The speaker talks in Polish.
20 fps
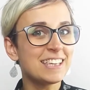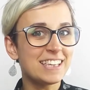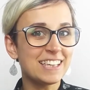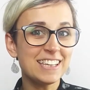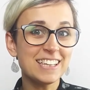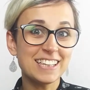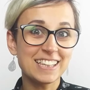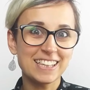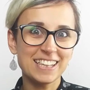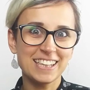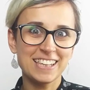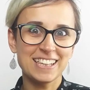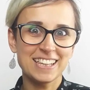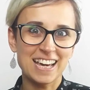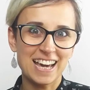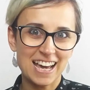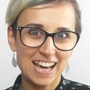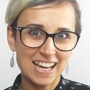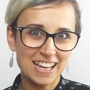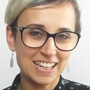I
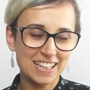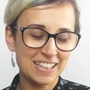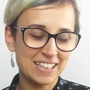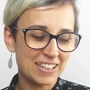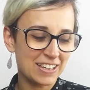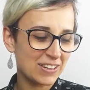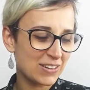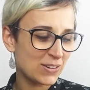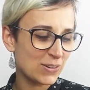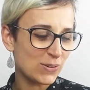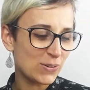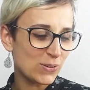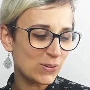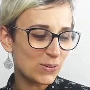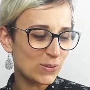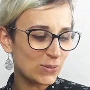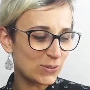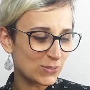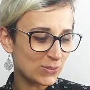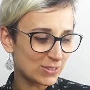ja,
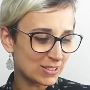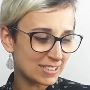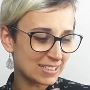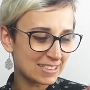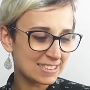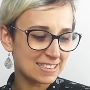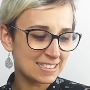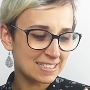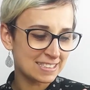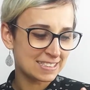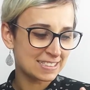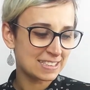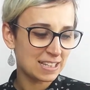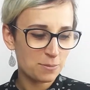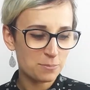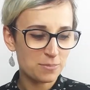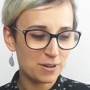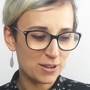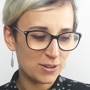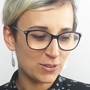jako
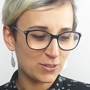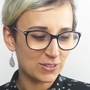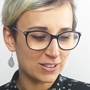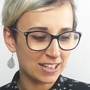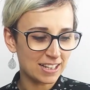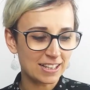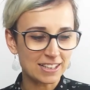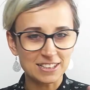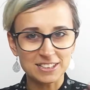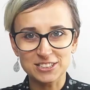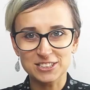zapalona,